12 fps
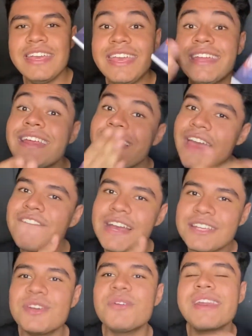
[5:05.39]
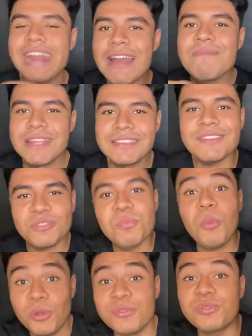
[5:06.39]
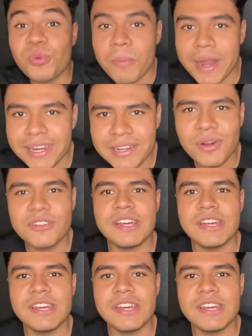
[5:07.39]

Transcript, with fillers: Y en el live action realmente es un monstruo marino,